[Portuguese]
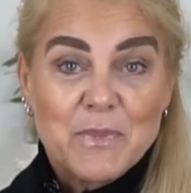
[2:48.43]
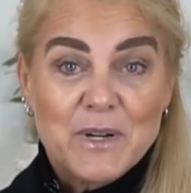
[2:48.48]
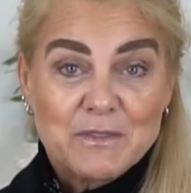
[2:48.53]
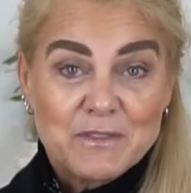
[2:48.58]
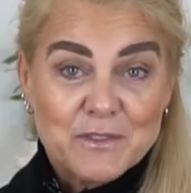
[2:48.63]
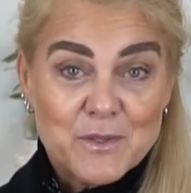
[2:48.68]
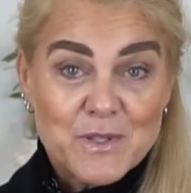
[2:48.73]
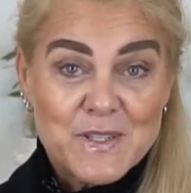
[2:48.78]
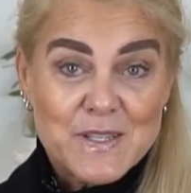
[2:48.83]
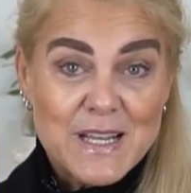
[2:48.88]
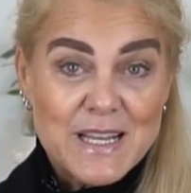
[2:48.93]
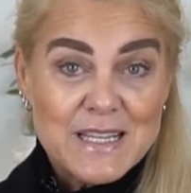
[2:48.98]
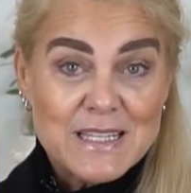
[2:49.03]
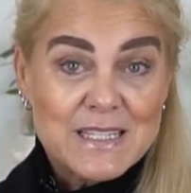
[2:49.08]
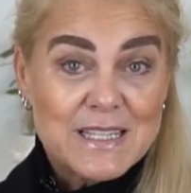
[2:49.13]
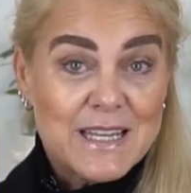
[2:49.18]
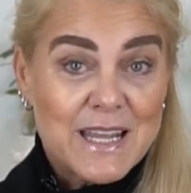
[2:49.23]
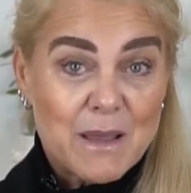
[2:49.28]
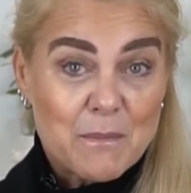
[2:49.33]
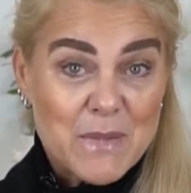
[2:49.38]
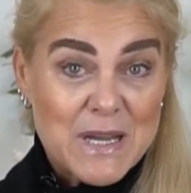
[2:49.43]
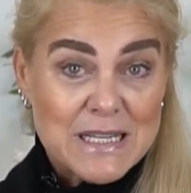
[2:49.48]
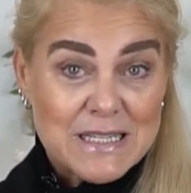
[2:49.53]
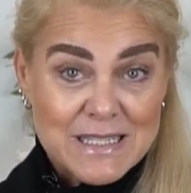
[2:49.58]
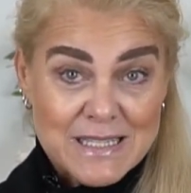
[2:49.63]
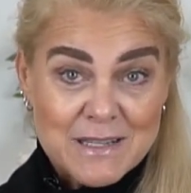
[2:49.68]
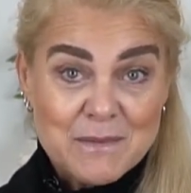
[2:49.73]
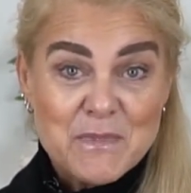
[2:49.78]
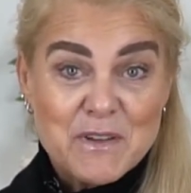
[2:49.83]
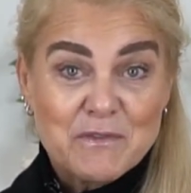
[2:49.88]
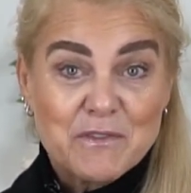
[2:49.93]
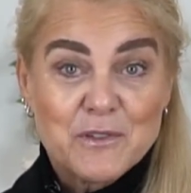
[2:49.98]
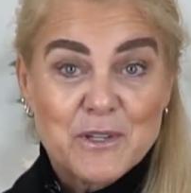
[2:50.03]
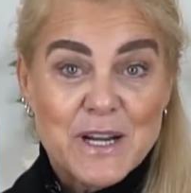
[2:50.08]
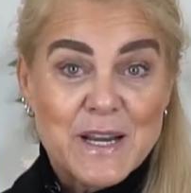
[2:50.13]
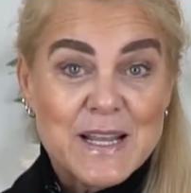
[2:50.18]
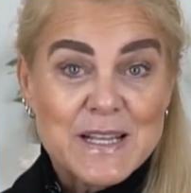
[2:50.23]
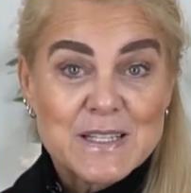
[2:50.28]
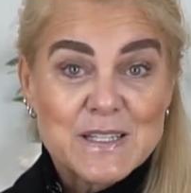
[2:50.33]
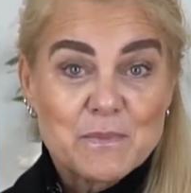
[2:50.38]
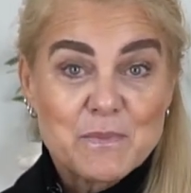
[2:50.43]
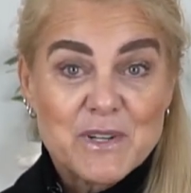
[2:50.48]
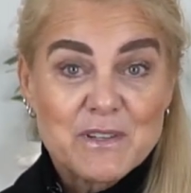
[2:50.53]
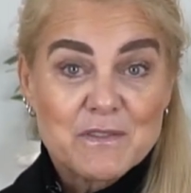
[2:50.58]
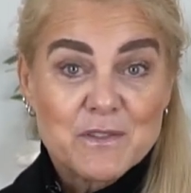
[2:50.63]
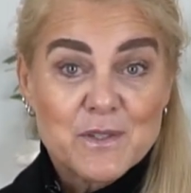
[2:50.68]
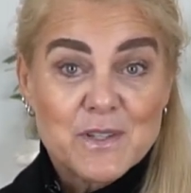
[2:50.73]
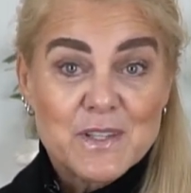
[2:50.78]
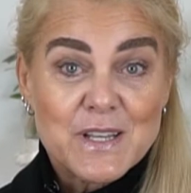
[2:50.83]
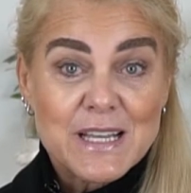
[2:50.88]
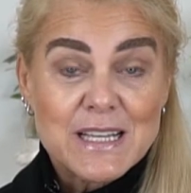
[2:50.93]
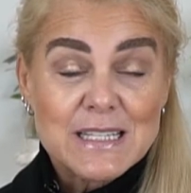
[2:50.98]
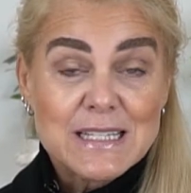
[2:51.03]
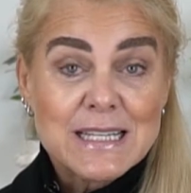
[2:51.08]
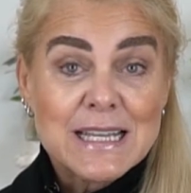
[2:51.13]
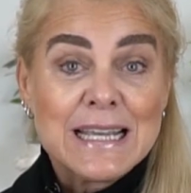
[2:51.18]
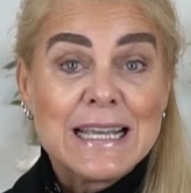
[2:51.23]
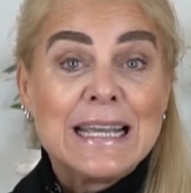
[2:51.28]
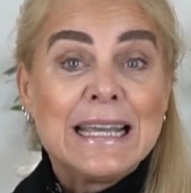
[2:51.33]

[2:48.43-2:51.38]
para vocês e que a Baissâmia fornece para vocês.